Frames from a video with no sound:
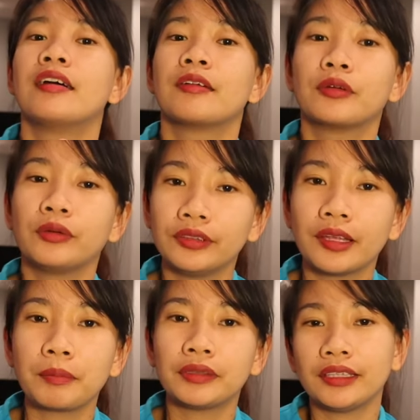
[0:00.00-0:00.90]
kung hindi
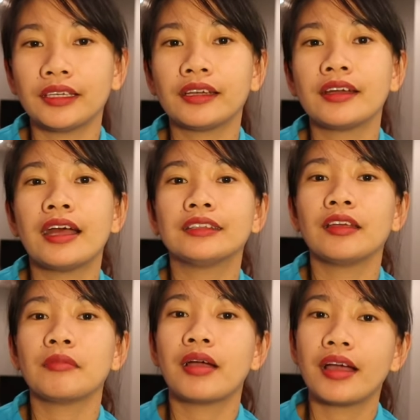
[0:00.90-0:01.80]
pati ang ating
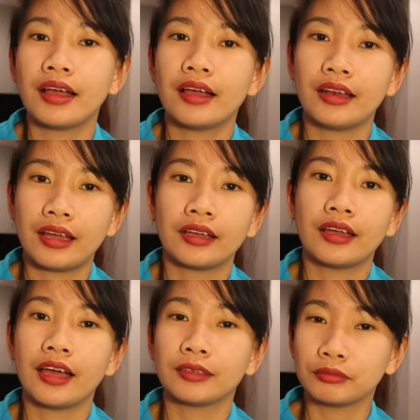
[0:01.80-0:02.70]
mga alaga
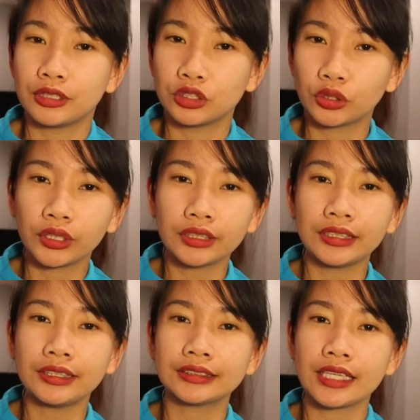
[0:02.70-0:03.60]
at
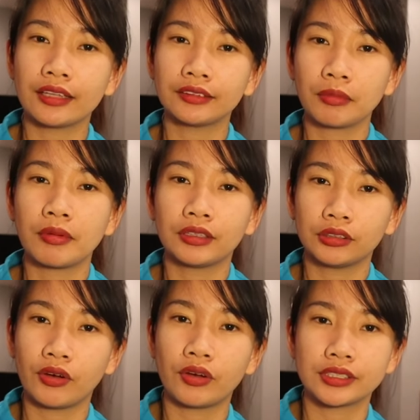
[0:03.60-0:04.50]
majority sa ating mga
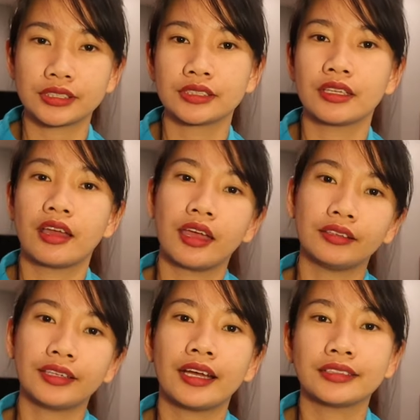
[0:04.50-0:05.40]
dogs and
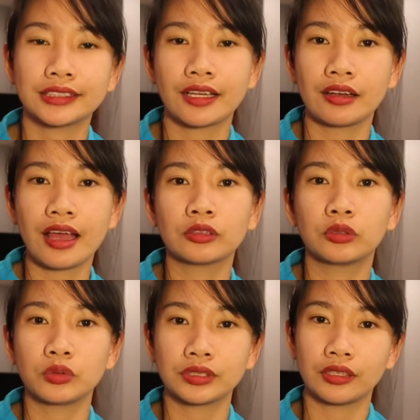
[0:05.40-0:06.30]
cats ay
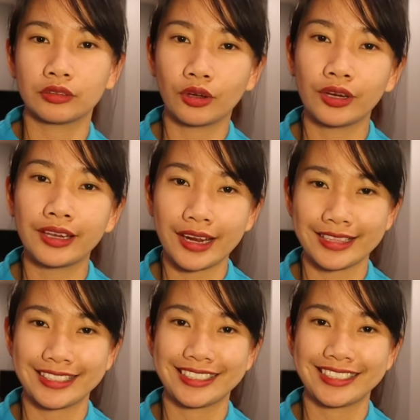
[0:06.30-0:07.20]
lactose
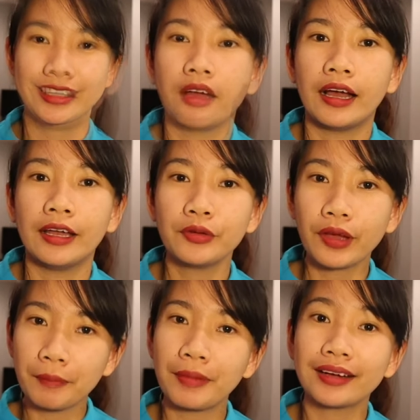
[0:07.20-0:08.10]
intolerance. Ano
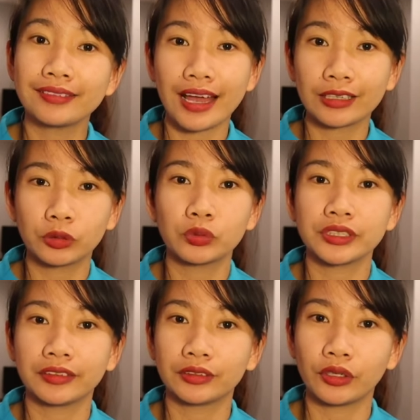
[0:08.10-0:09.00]
nga ba ang
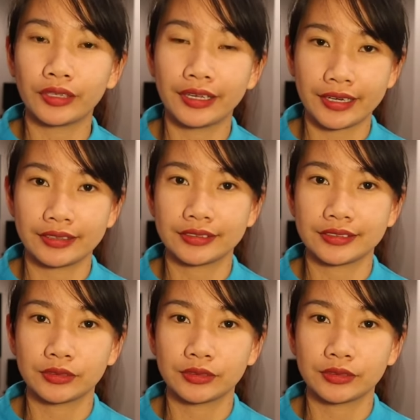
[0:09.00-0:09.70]
lactose intolerance?